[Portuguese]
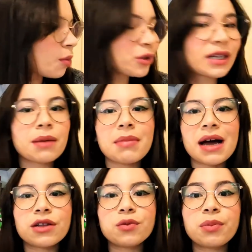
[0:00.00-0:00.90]
como
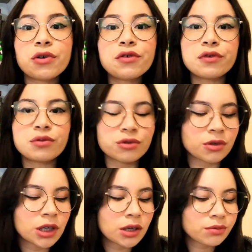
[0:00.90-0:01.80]
trabalho
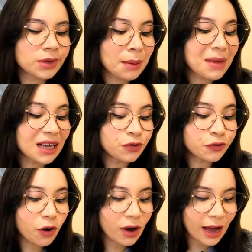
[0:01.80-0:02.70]
profundo, um trabalho
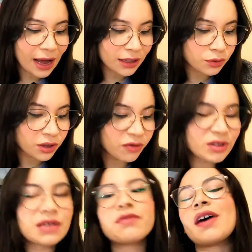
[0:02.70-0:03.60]
focado que
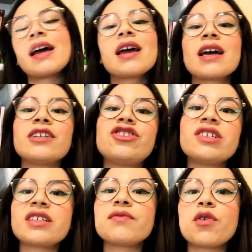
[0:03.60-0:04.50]
você vai
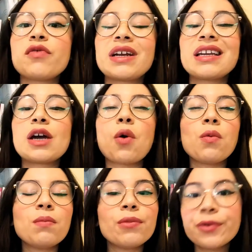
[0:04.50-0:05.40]
desenvolver ali com
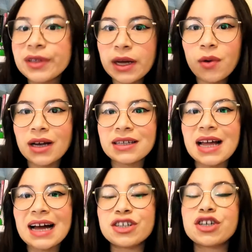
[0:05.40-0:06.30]
muita
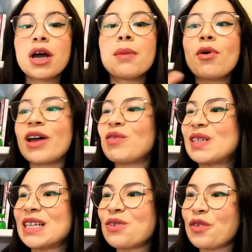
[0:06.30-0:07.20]
qualidade, porque
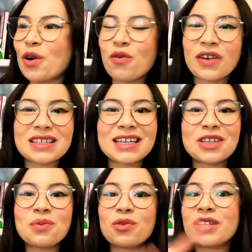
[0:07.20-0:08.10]
você não ficou
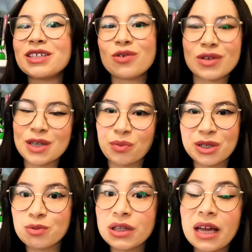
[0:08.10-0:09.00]
fazendo muitas coisas ao
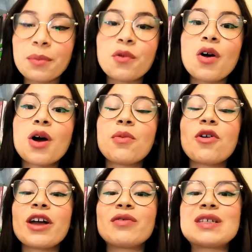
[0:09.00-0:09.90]
mesmo tempo tempo,
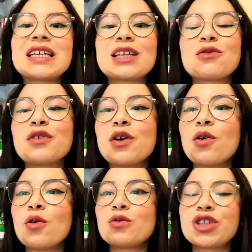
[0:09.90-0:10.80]
porque você não
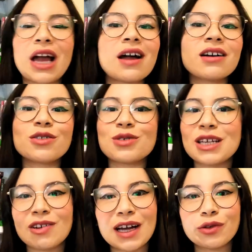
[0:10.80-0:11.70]
ficou checando o
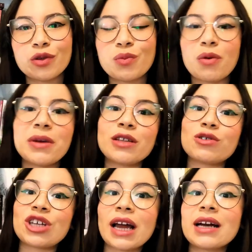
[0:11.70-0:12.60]
celular a todo momento,
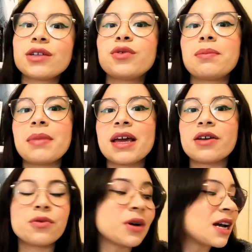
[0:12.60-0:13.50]
checando
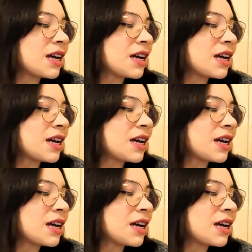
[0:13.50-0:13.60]
e-mail.